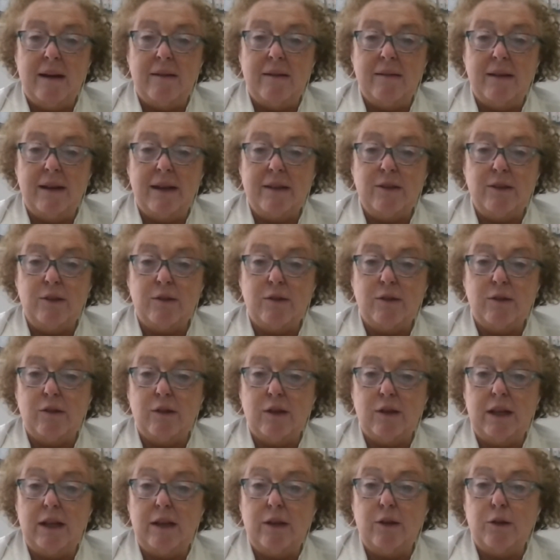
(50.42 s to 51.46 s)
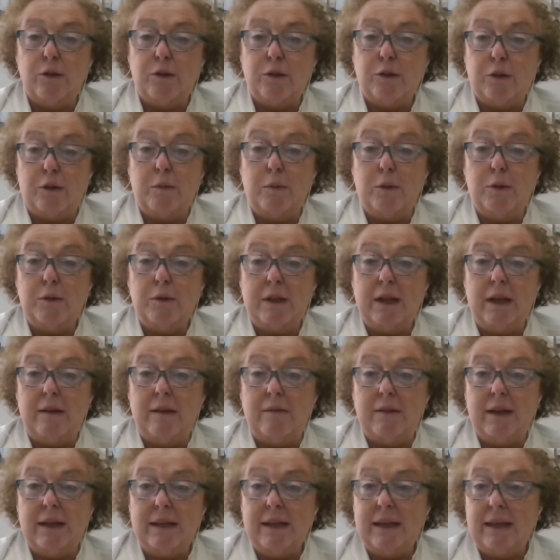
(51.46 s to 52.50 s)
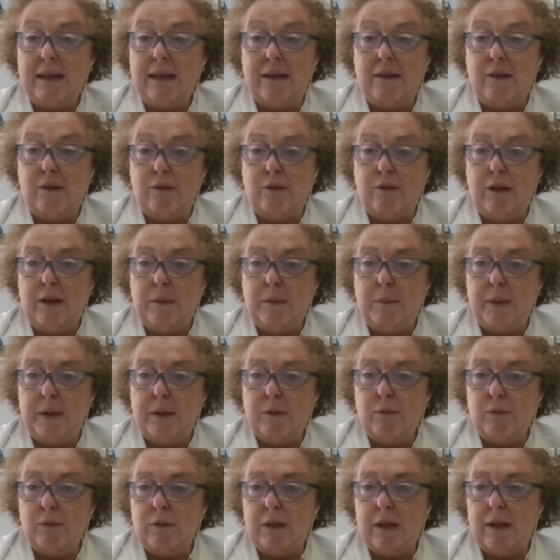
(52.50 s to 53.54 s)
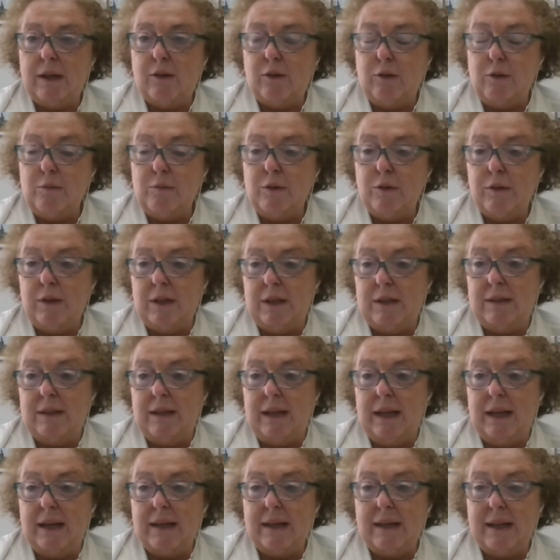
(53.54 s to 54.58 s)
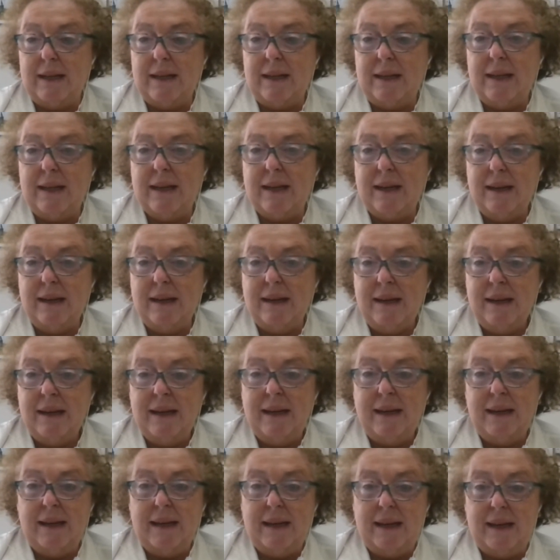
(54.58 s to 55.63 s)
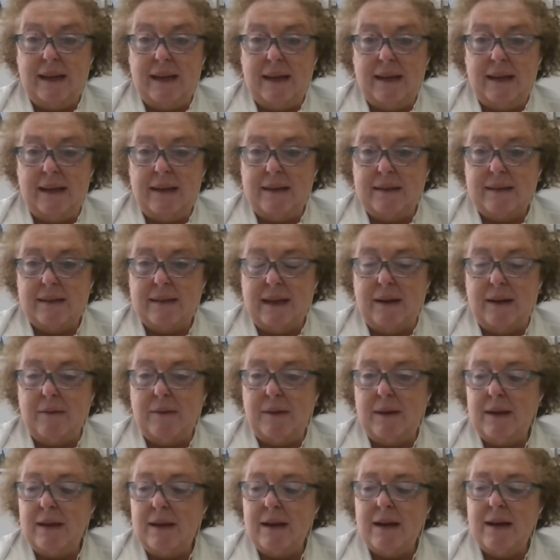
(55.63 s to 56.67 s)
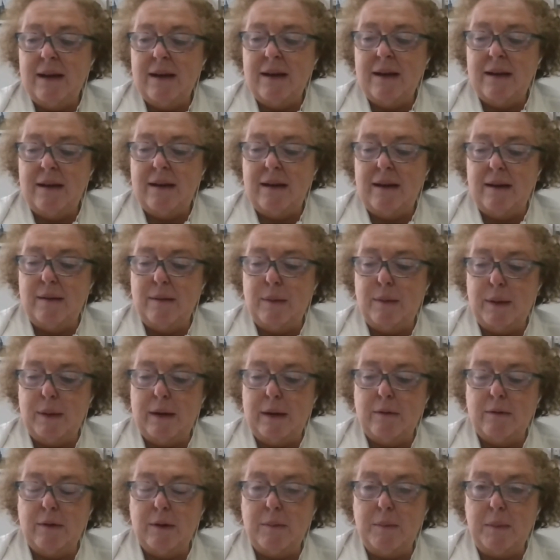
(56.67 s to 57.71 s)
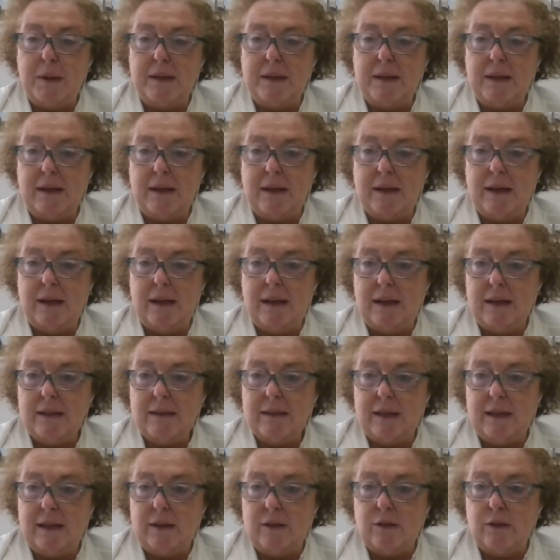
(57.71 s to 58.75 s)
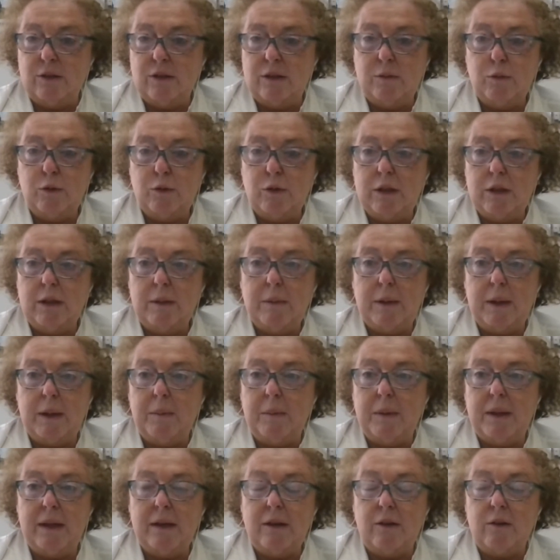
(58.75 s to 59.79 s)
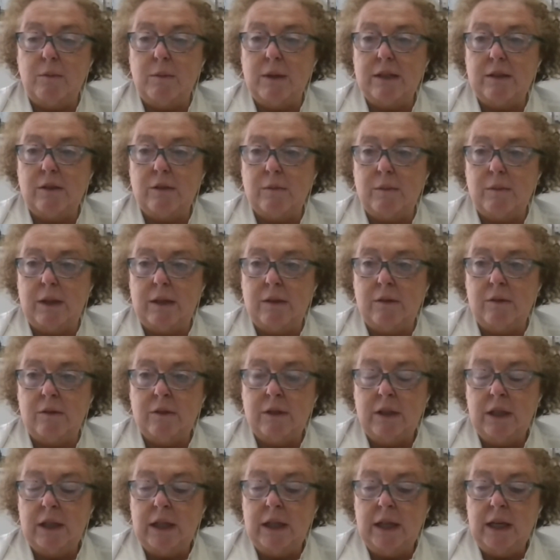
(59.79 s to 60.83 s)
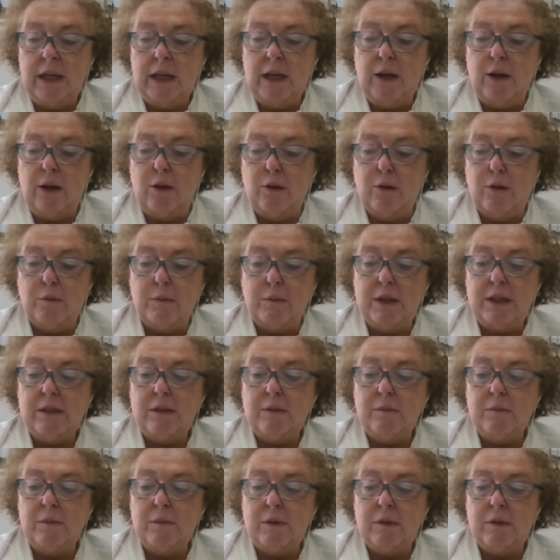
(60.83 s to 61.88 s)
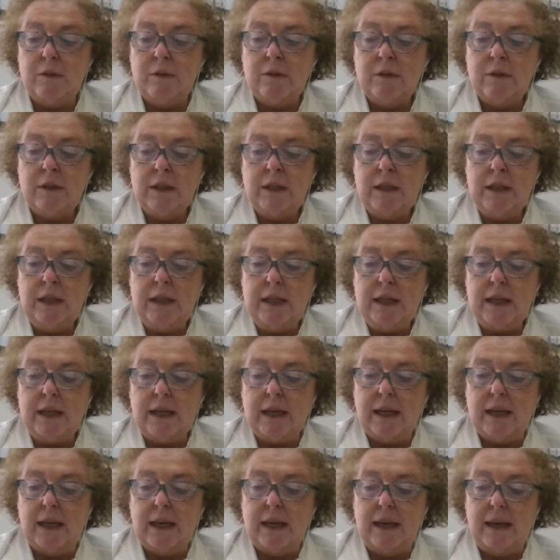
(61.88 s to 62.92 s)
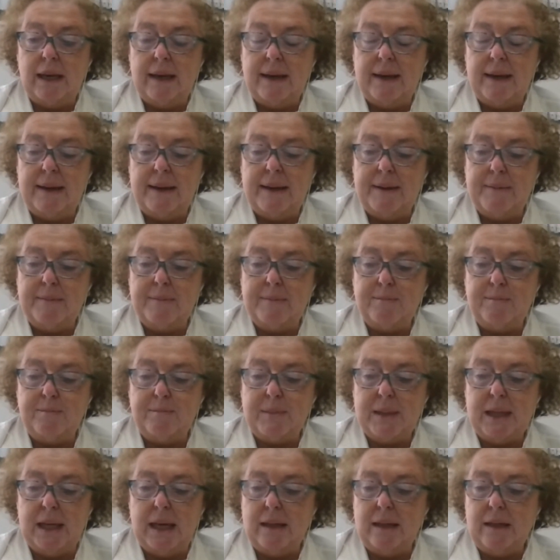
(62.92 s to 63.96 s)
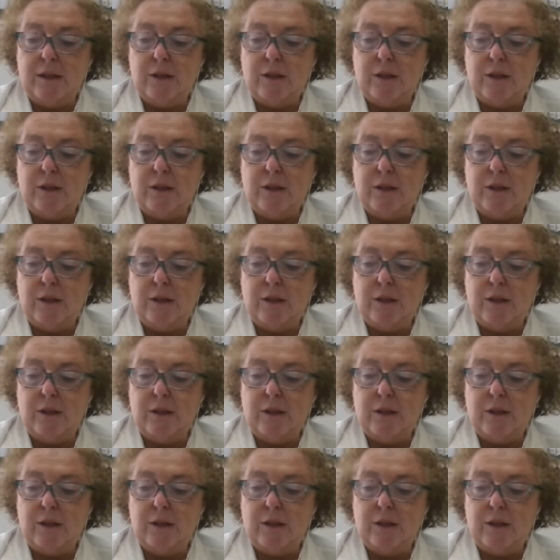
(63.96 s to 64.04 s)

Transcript: hablando con el doctor Montalbán, que yo le pregunté cómo desde la clínica eh, se había lanzado a investigar en la esclerosis múltiple y me dijo más o menos lo mismo que, ha